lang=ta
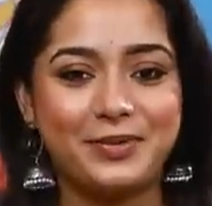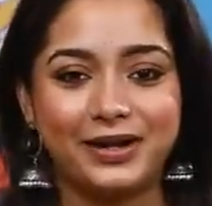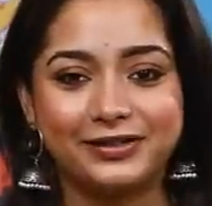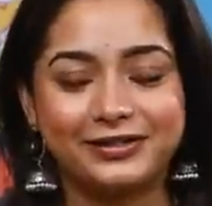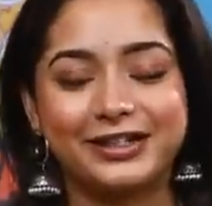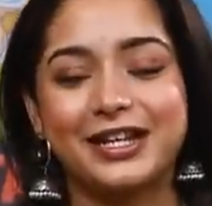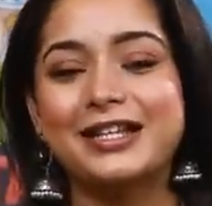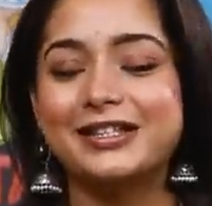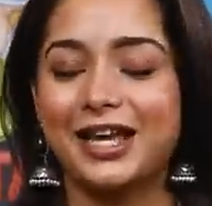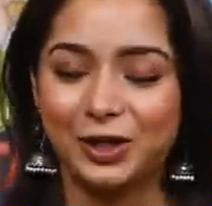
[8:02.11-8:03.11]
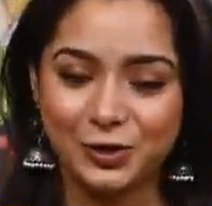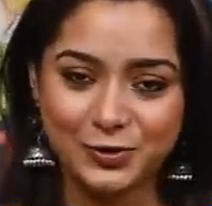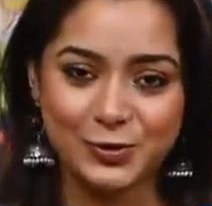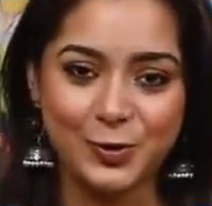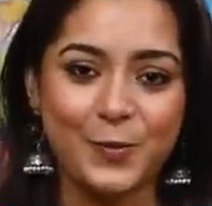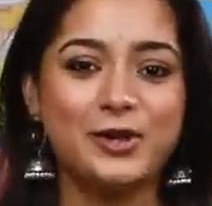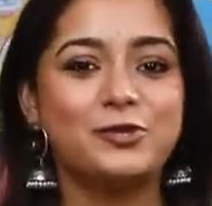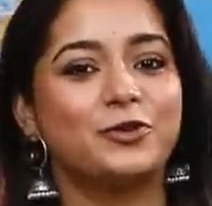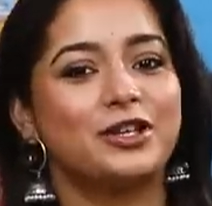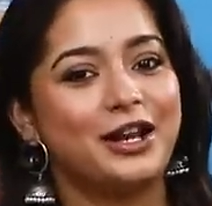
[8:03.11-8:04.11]
எல்லாம் பார்த்துட்டு இருக்கேன் தேங்க்யூ ஸோ
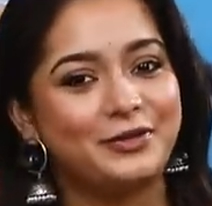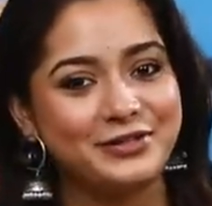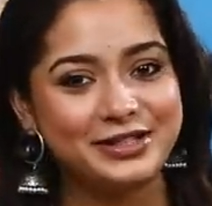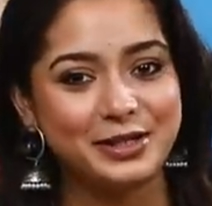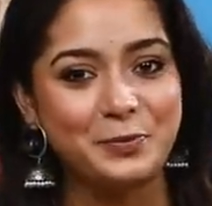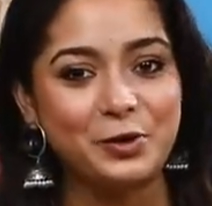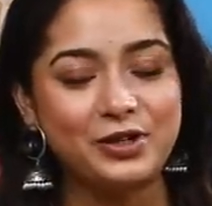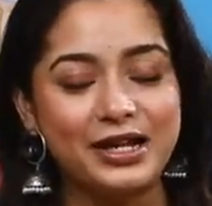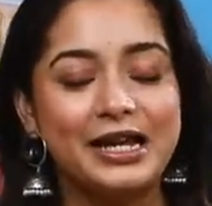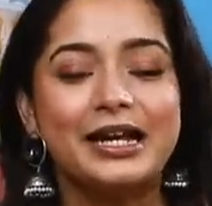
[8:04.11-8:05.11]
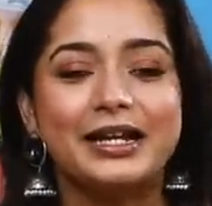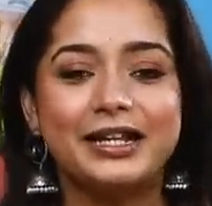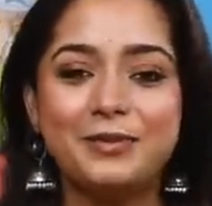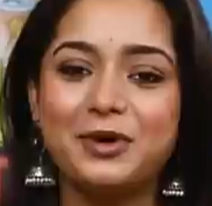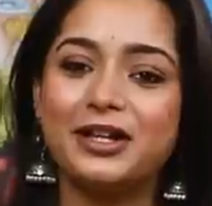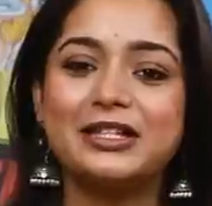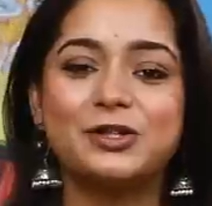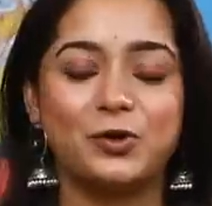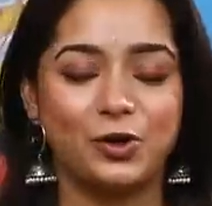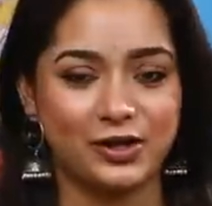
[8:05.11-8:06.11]
மச் ஃபார் த லவ் அண்ட் சப்போர்ட் இதே மாதிரி
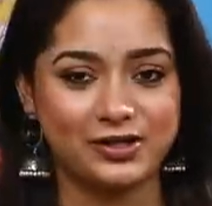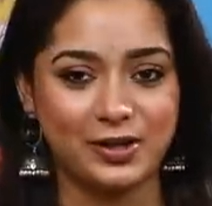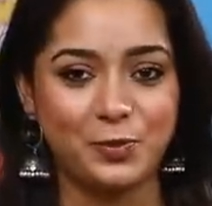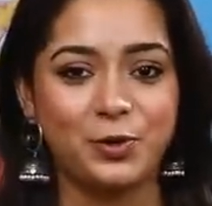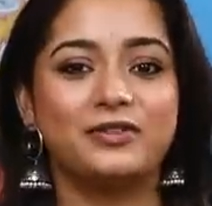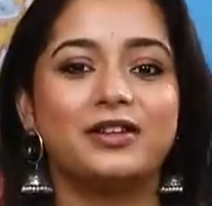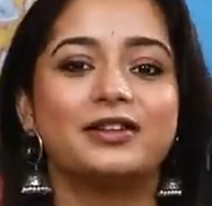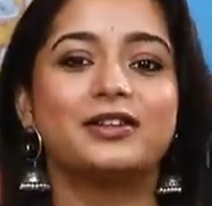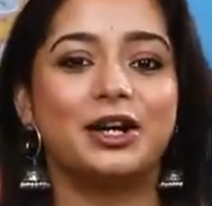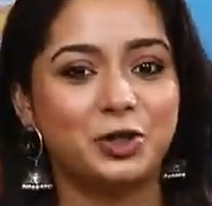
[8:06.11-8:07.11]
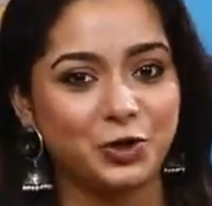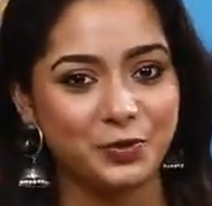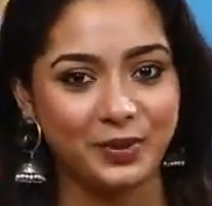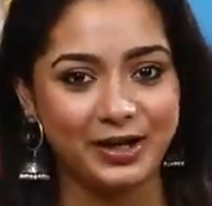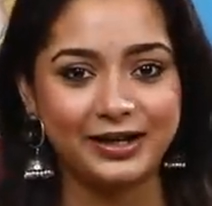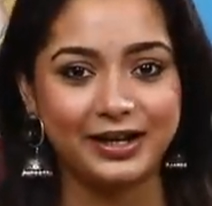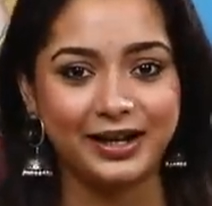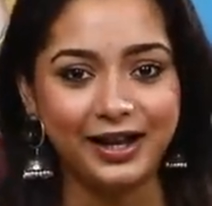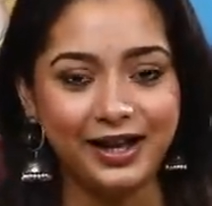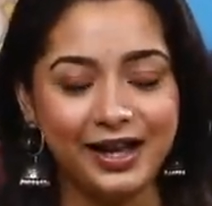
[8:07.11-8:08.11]
உங்களோட சப்போர்ட்டை வந்து கண்டினியூ பண்ணிட்டு
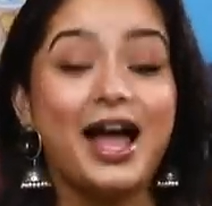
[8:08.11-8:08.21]
இருங்க